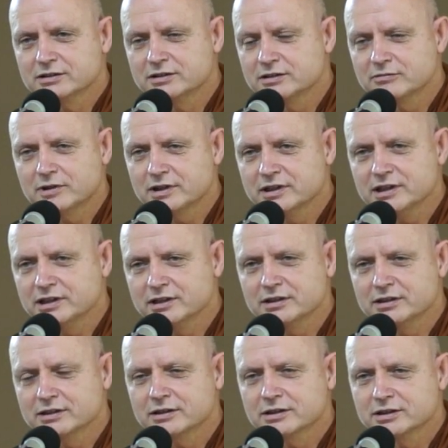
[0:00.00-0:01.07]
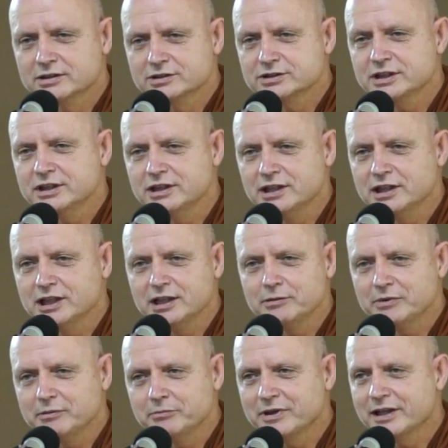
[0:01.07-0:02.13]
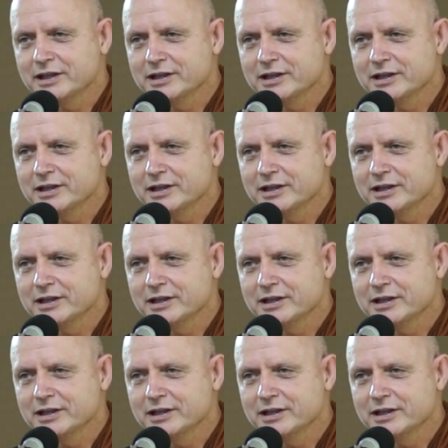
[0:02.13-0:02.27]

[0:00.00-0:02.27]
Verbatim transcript: นึกว่านี่ซีดี นี้มีเพล